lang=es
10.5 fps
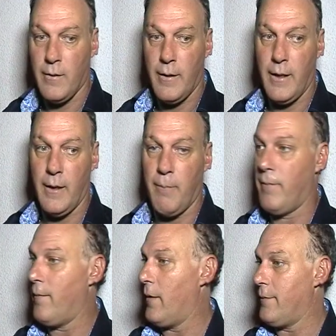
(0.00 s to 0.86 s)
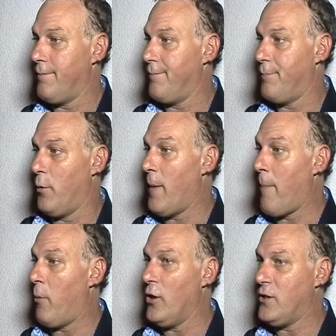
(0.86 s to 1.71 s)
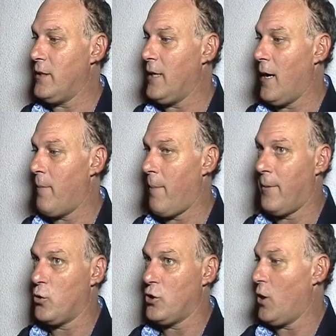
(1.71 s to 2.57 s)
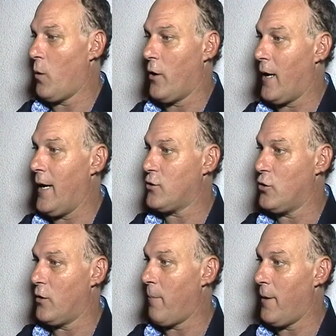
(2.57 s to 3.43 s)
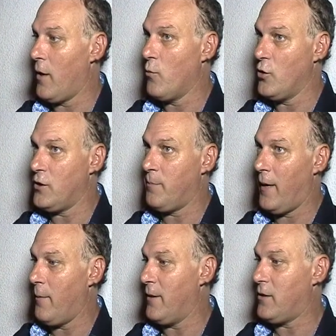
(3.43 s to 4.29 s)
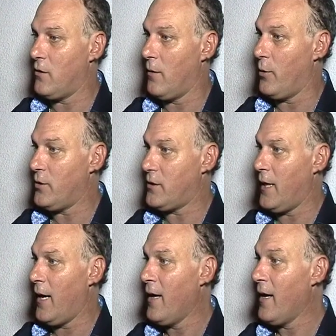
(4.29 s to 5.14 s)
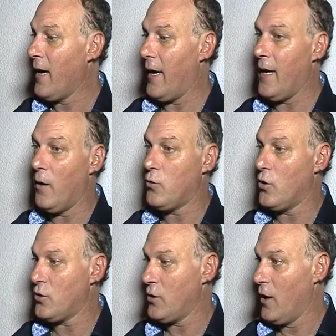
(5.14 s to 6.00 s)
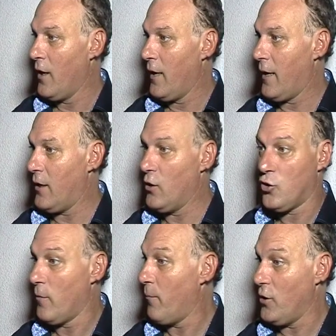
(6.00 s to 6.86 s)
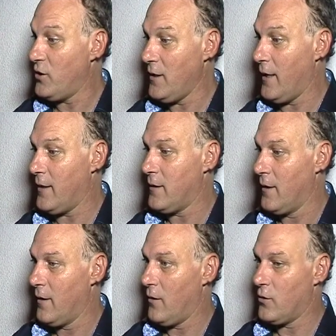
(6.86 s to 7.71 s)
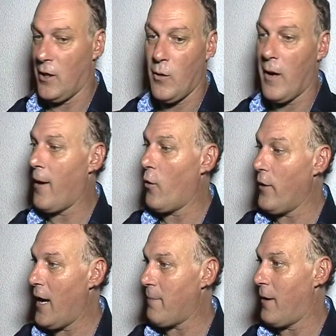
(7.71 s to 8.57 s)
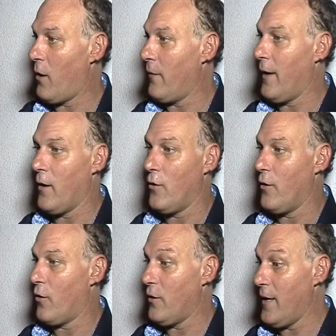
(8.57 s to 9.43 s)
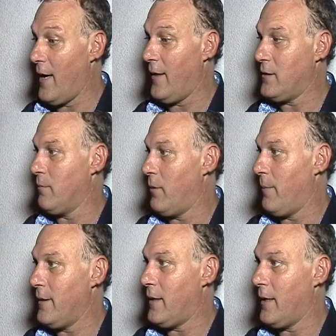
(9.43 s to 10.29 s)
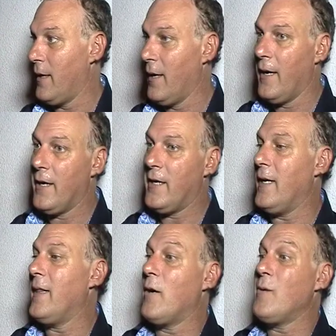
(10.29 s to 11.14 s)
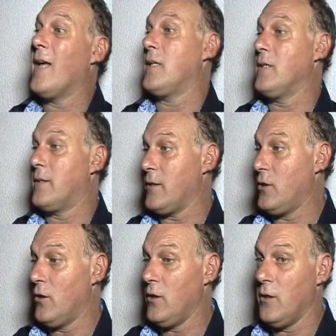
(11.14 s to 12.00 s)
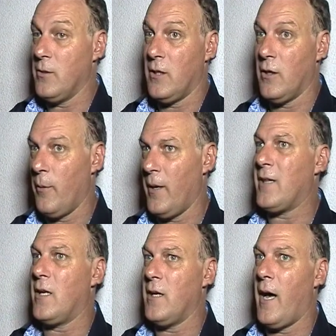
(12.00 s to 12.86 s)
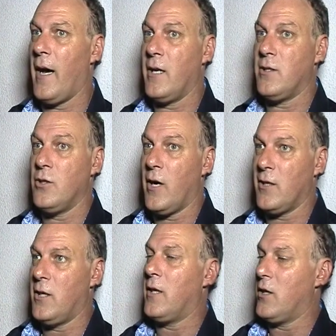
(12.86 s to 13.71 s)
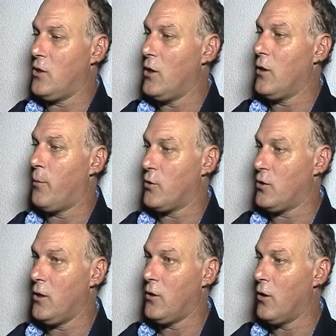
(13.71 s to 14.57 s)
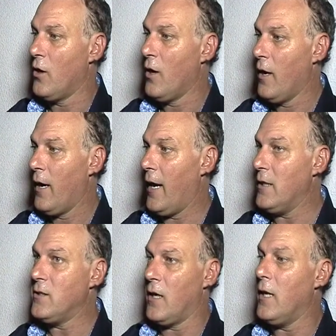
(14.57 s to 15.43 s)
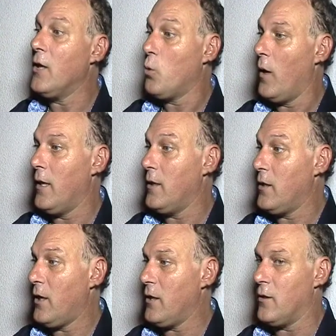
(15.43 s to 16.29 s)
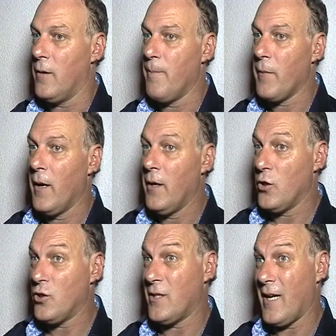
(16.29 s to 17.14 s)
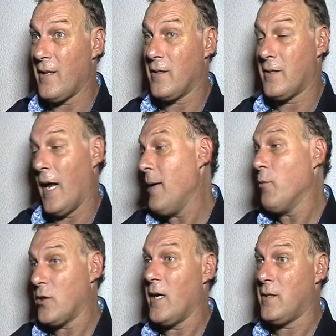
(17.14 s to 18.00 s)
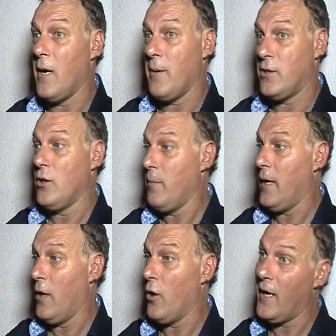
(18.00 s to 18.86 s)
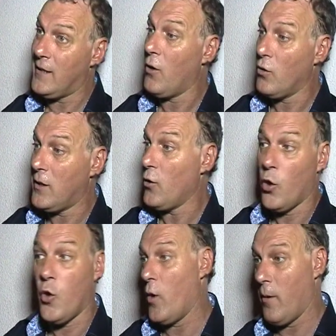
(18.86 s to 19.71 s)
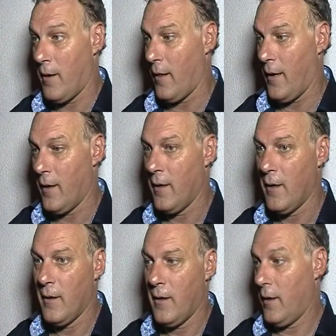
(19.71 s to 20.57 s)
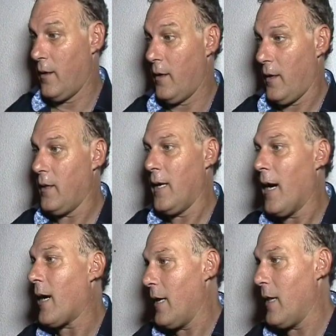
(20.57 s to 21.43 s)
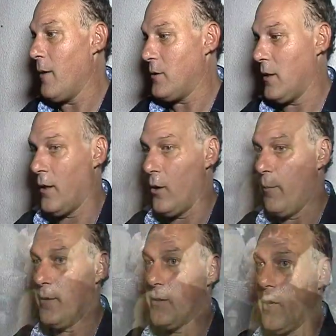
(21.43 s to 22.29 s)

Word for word: Eh, más policía, más patrulleros, cuando en realidad son empleados municipales vestidos de policía en autos que no son policías, o sea, no andan con armas, no andan con, nada y simplemente quieren dar una sensación y Vicente López ha, crecido casi el 300% el índice delictual del distrito. Entonces, salimos a decirle al vecino, miren, lo que le están contando no es verdad. Eh, esta es la realidad de Vicente López.